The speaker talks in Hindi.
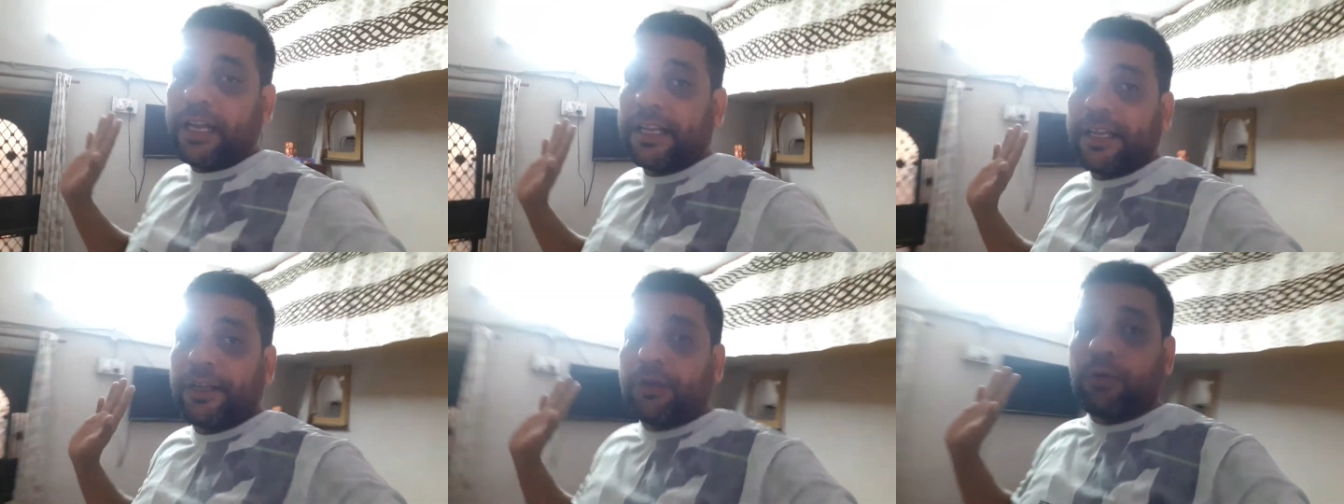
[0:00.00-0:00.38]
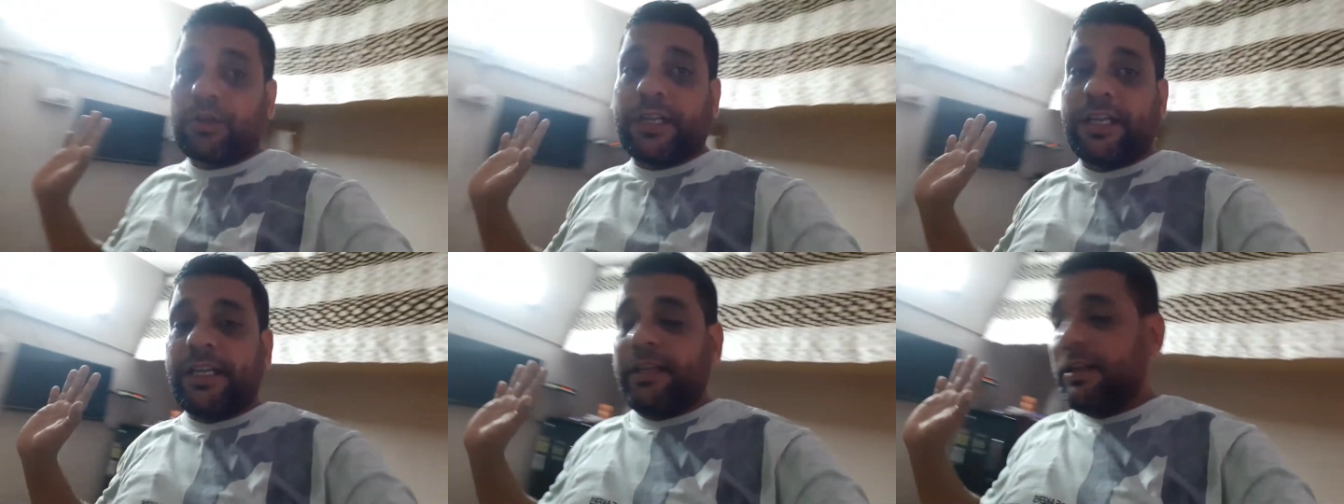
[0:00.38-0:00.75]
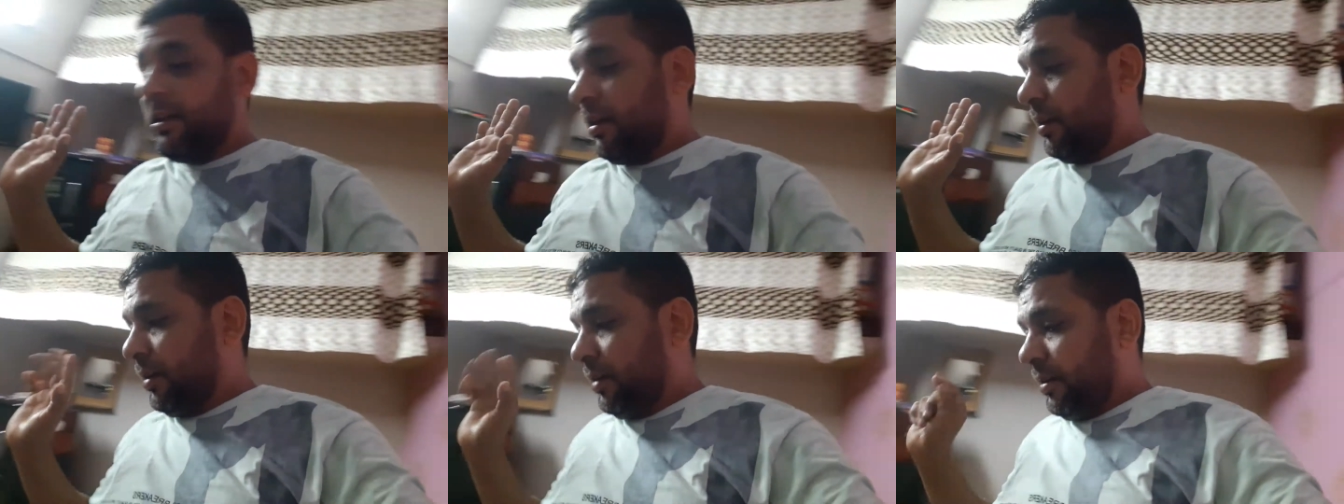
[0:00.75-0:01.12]
खाएंगे रोटी
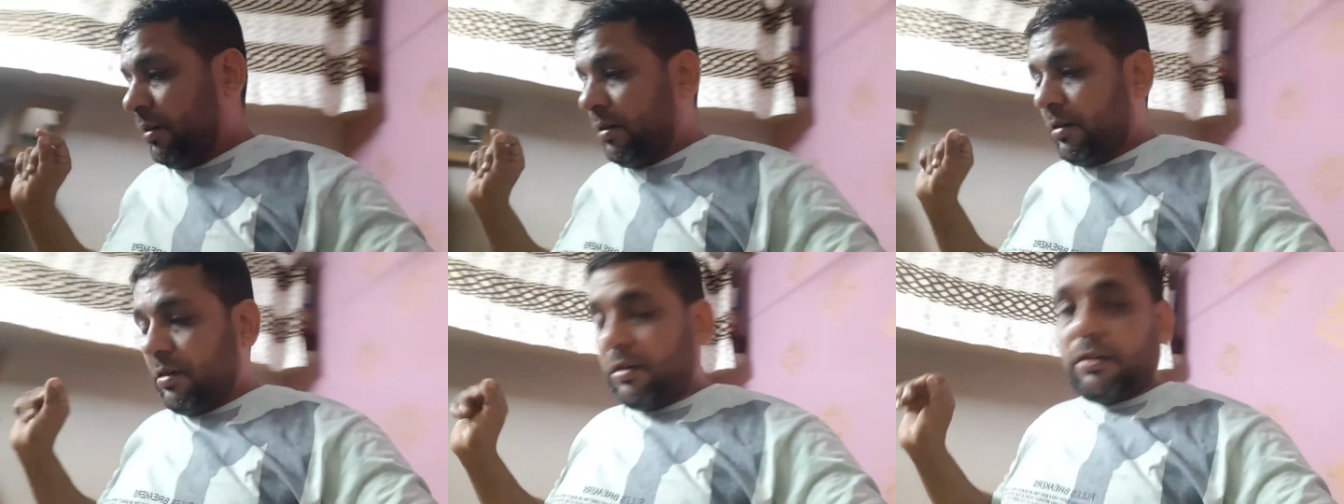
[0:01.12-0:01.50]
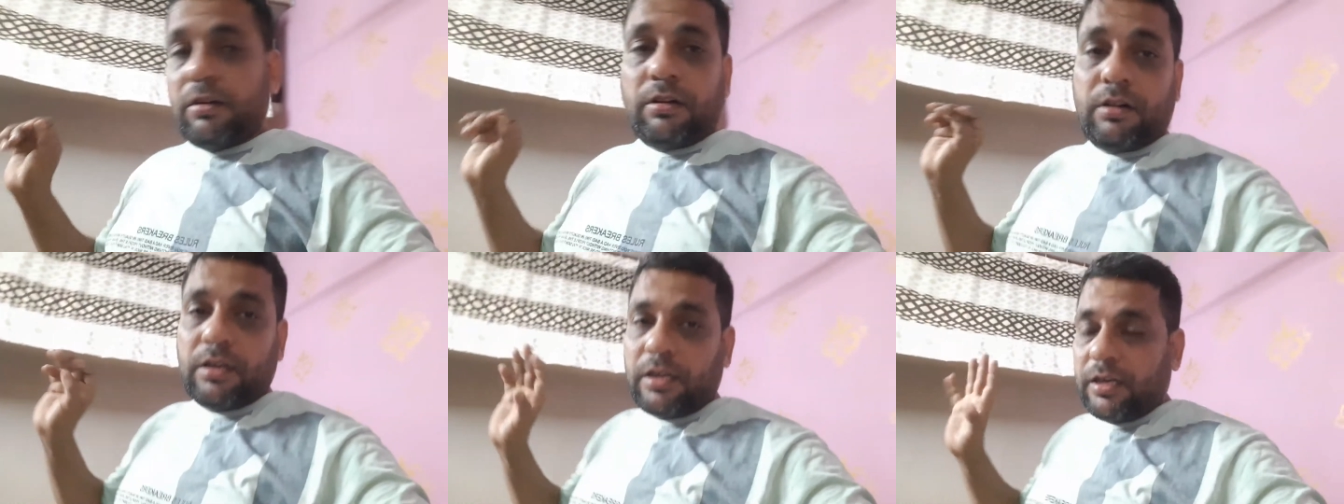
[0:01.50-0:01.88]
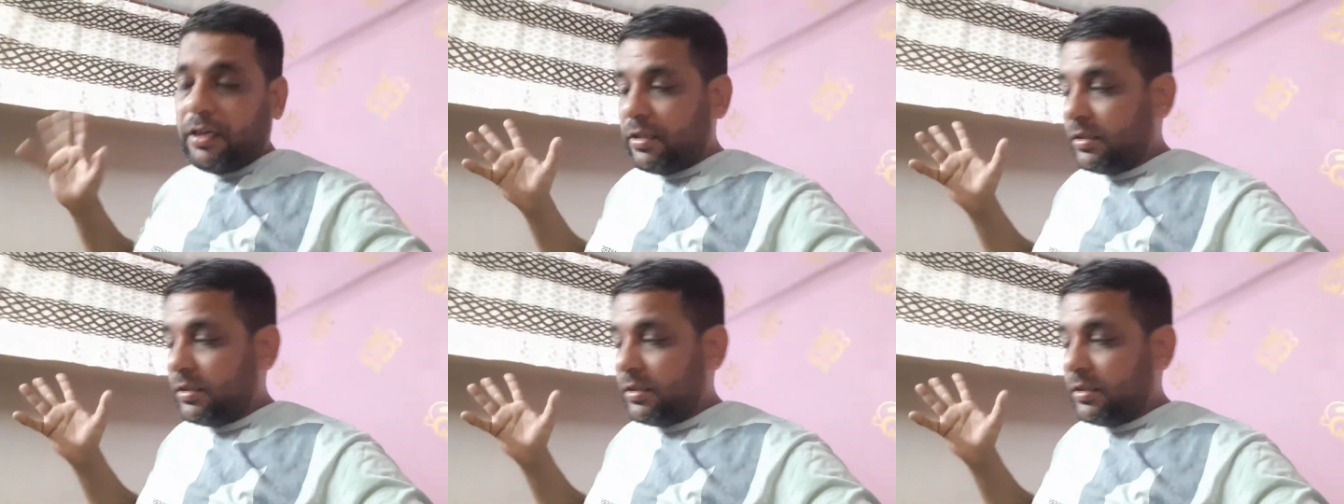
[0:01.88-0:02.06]
और